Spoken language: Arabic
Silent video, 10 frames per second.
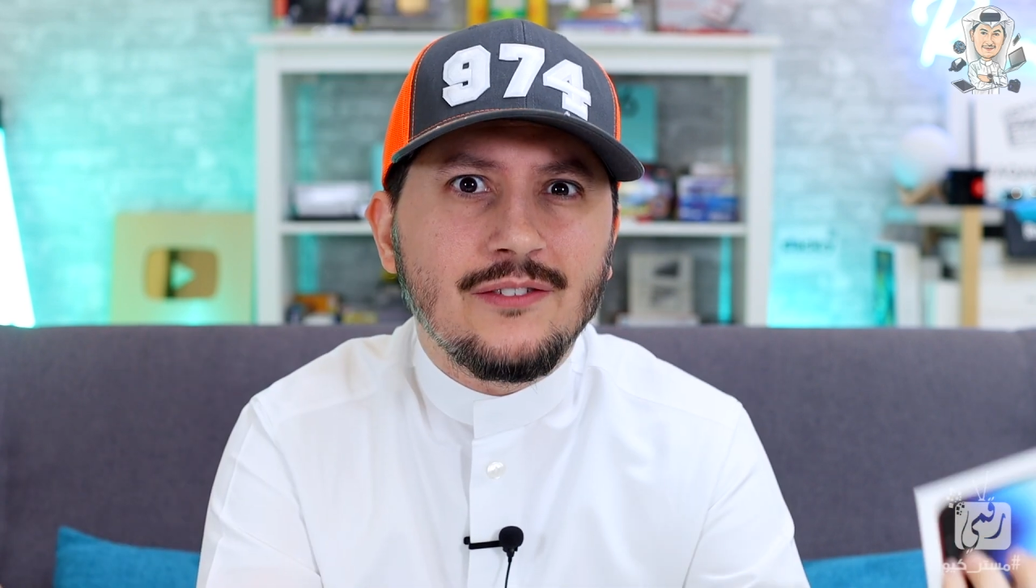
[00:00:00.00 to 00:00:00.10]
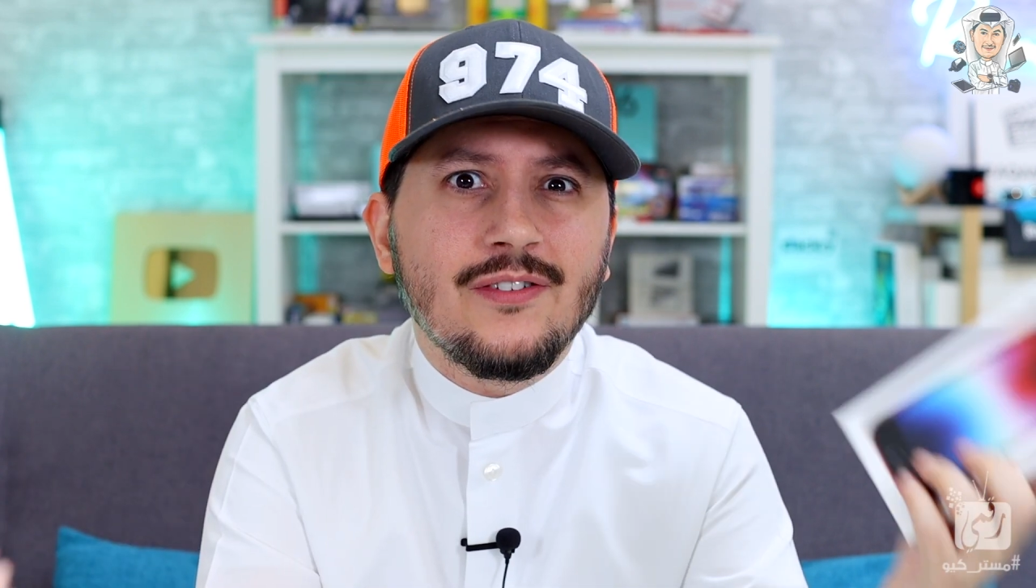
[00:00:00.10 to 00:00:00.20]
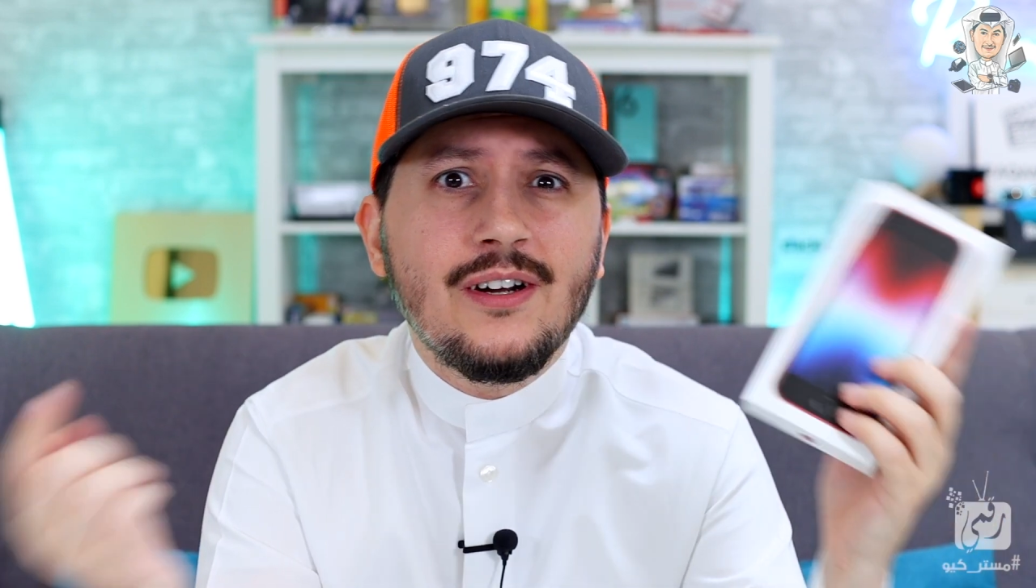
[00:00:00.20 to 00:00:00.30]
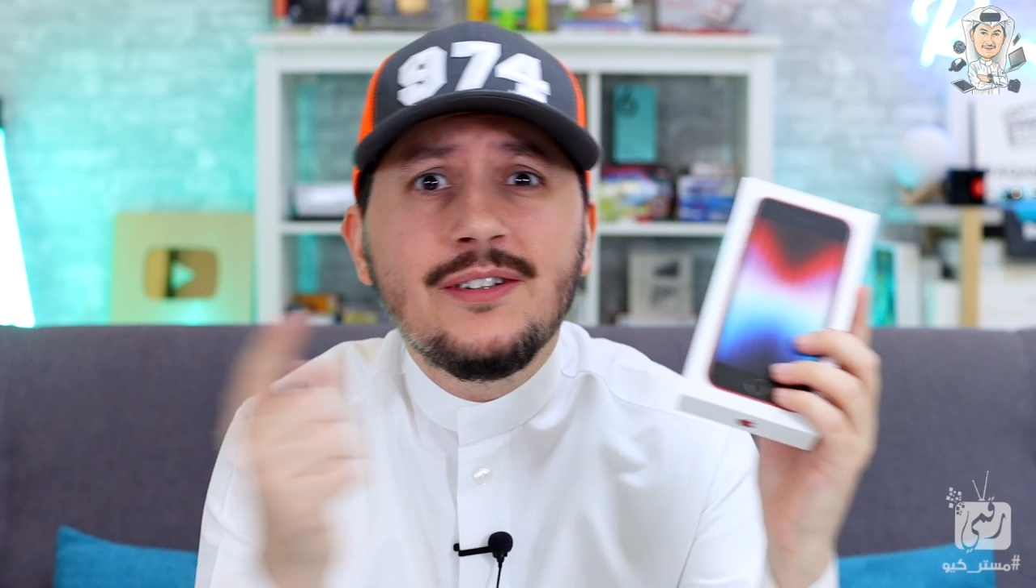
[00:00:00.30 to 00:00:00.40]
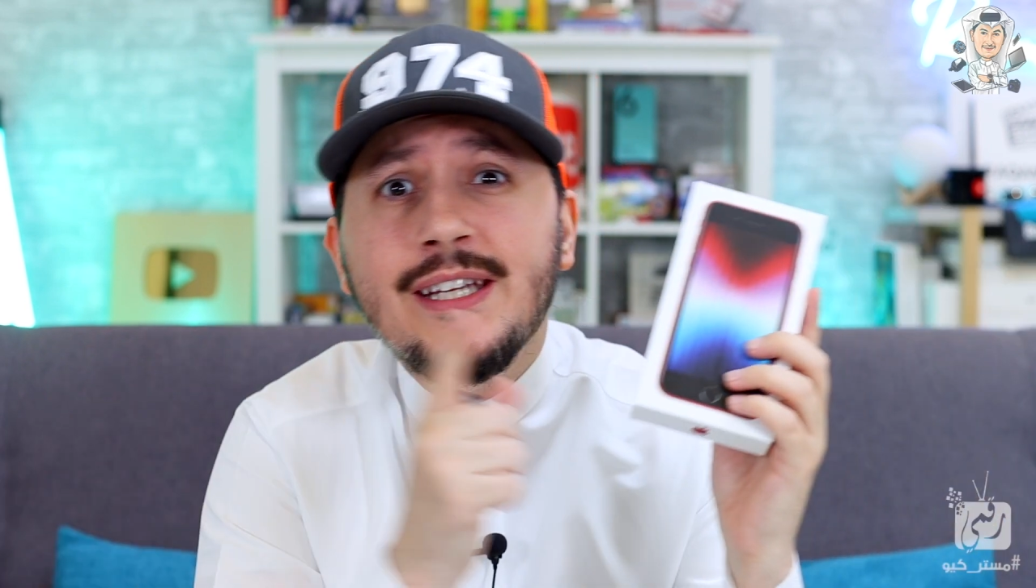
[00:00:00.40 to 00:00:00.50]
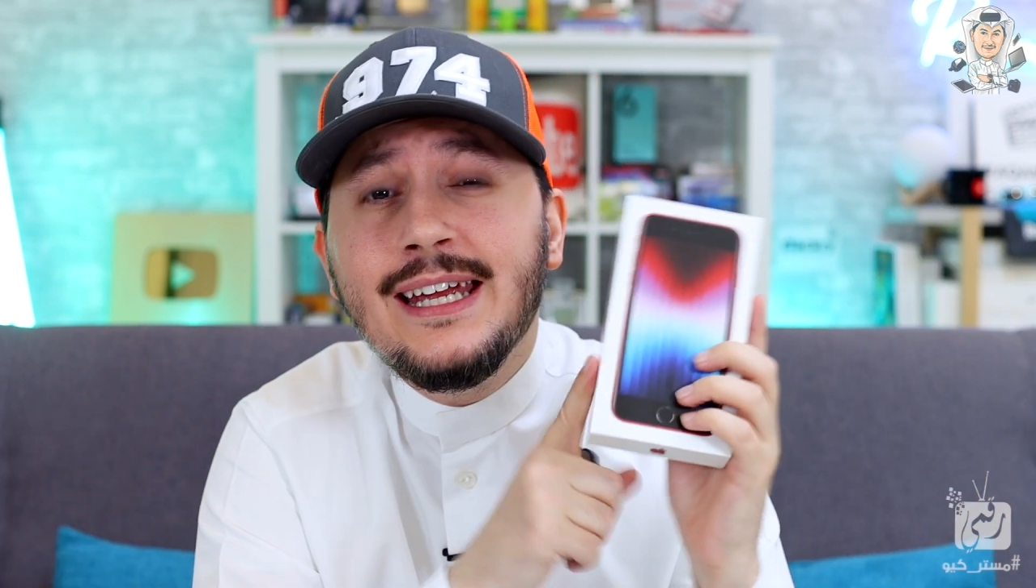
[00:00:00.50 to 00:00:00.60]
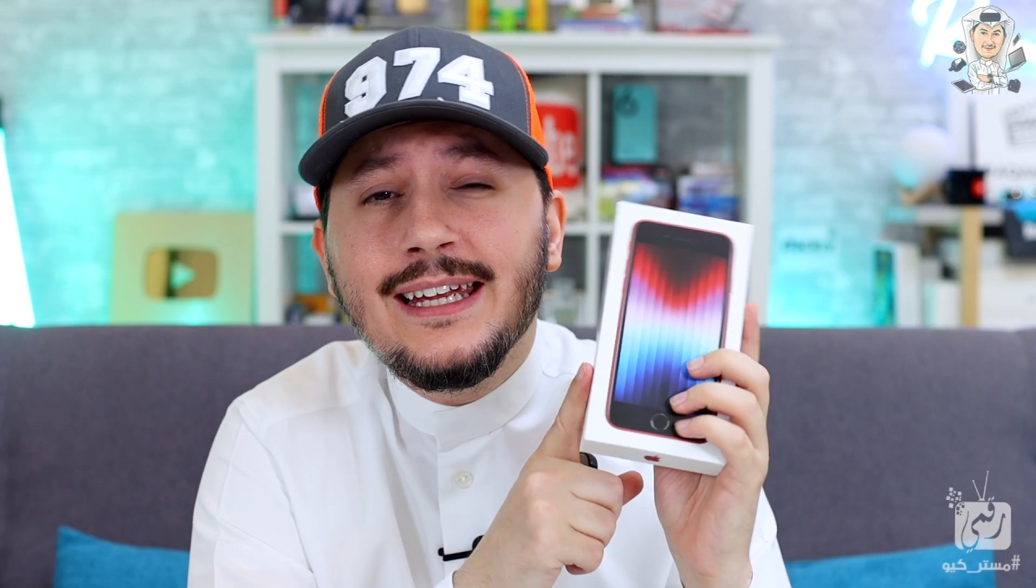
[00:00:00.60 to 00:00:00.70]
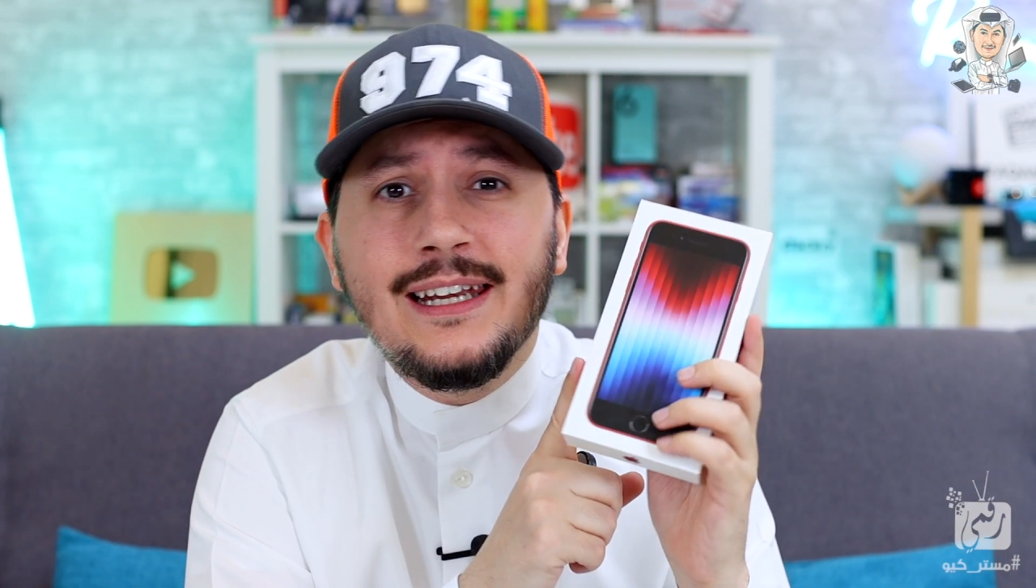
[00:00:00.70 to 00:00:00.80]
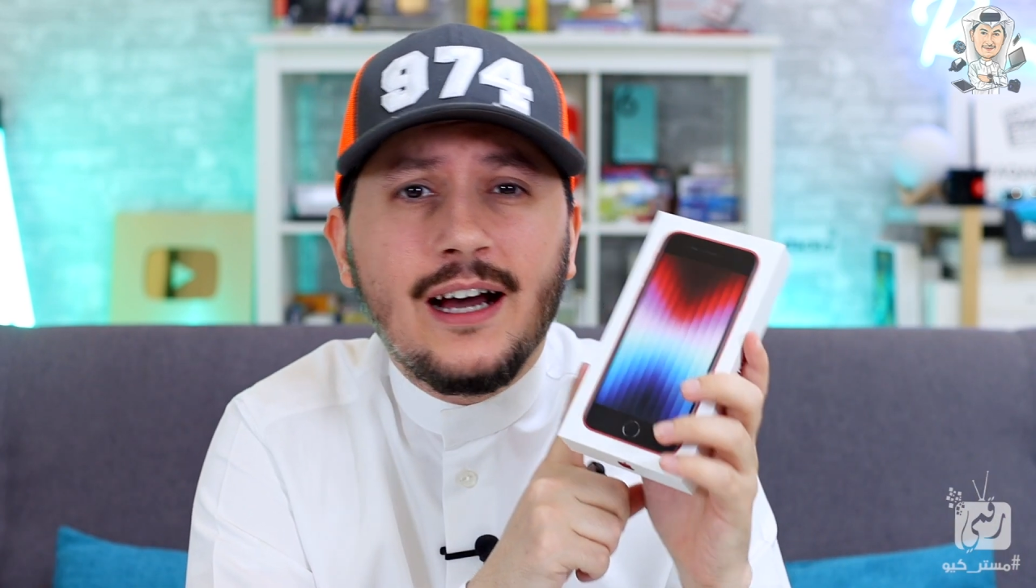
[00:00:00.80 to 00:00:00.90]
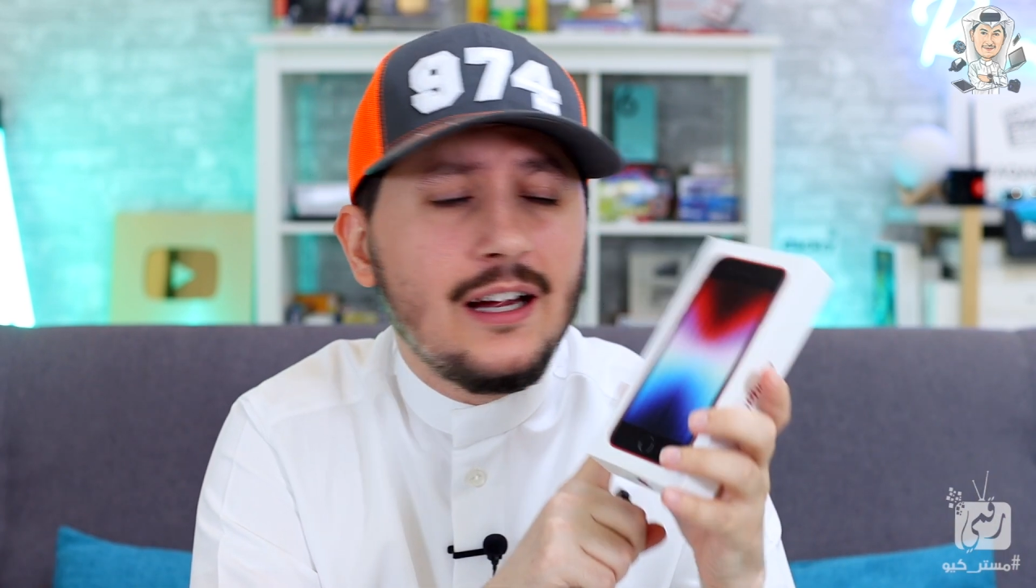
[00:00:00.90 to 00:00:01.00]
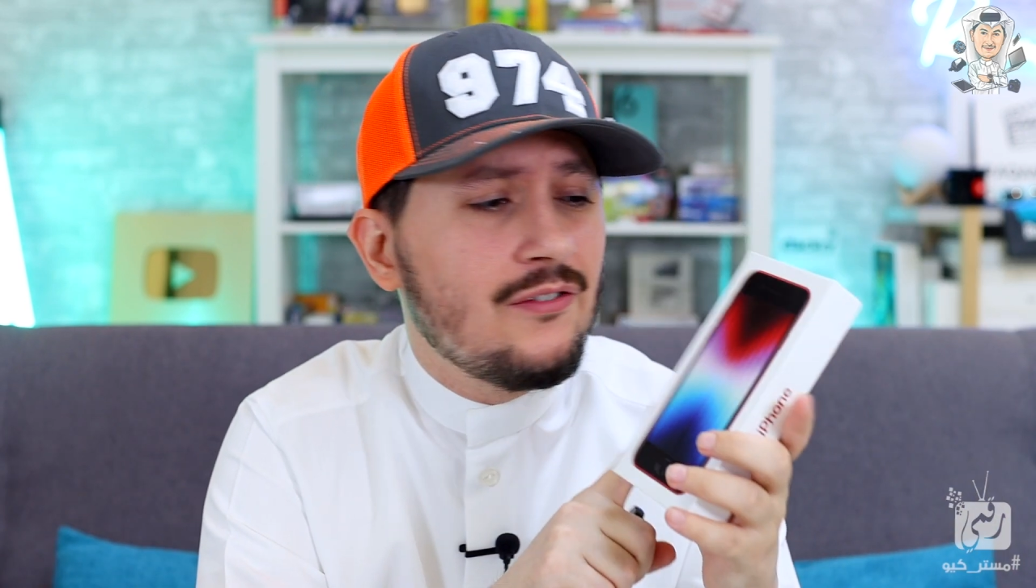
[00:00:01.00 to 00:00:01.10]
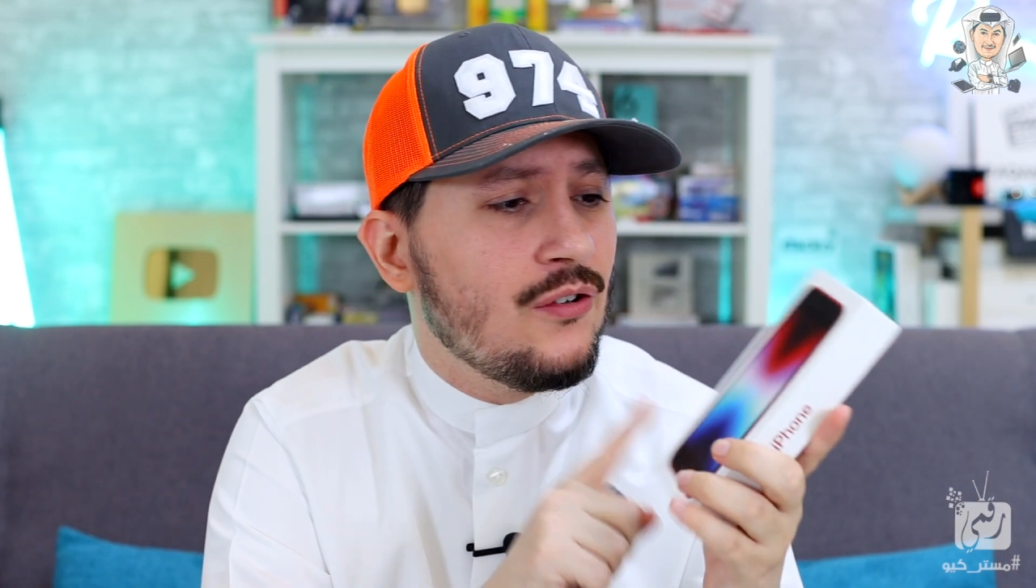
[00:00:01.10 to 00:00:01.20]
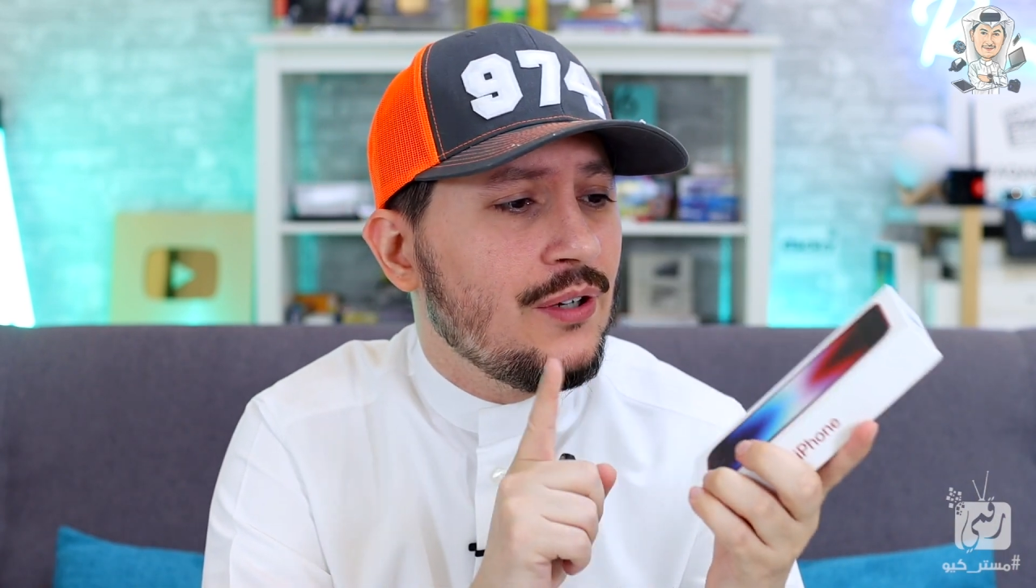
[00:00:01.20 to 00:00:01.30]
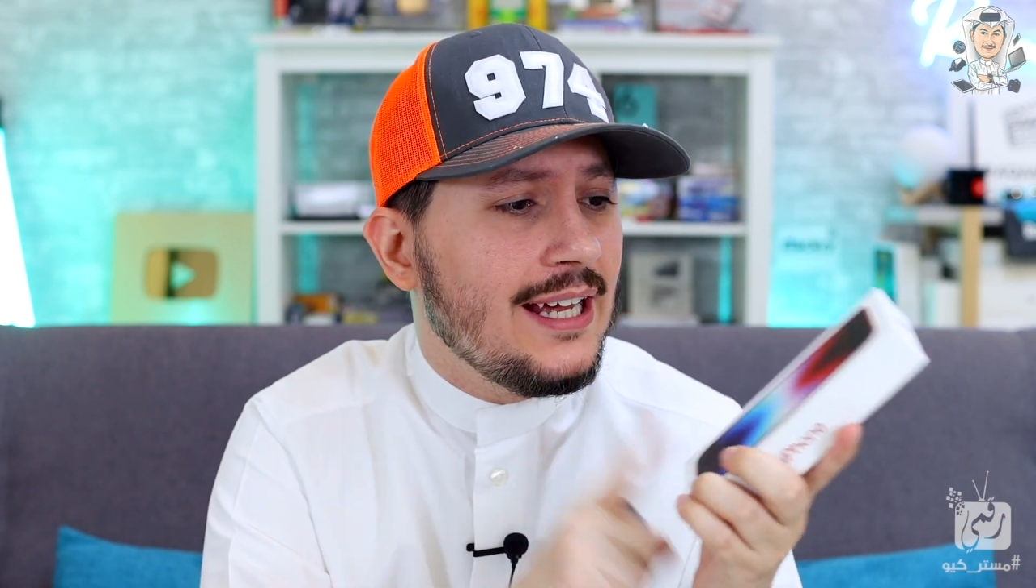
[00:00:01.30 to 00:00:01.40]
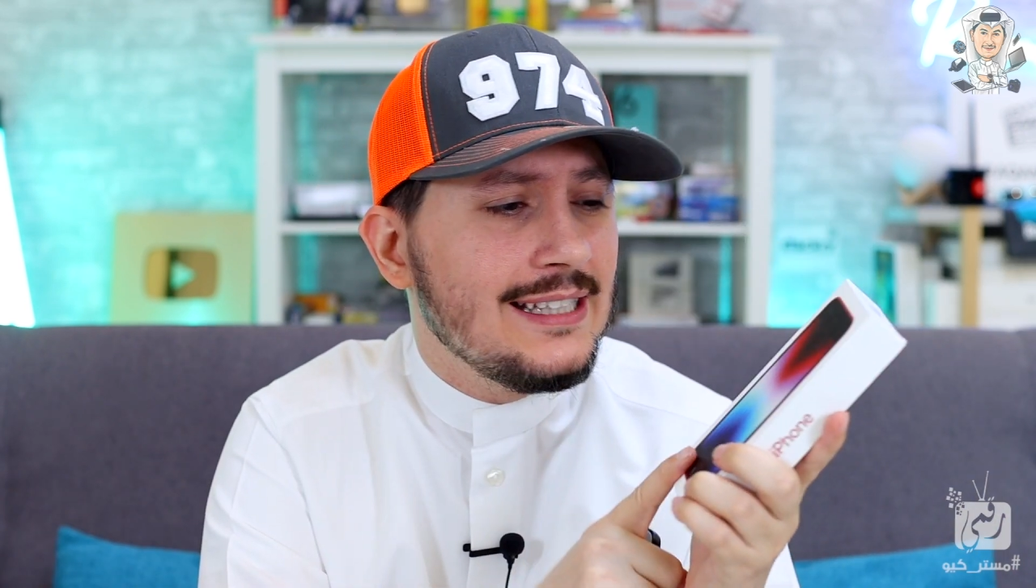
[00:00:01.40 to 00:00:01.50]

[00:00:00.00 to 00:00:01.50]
فعندنا الايفون